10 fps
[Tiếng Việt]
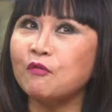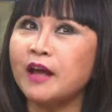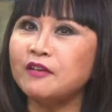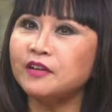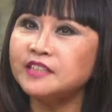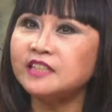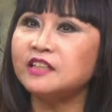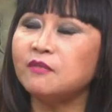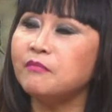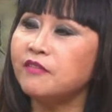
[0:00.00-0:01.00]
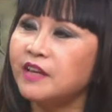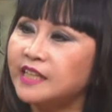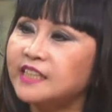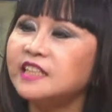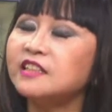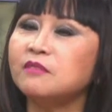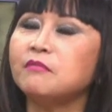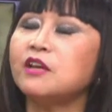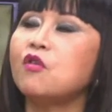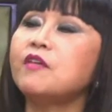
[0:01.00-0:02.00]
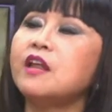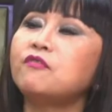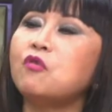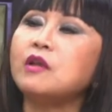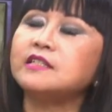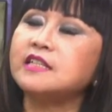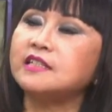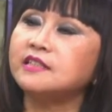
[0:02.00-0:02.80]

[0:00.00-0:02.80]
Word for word: hay nói chân thiện mỹ vì cái chân thiện mỹ đối với lê phú là gì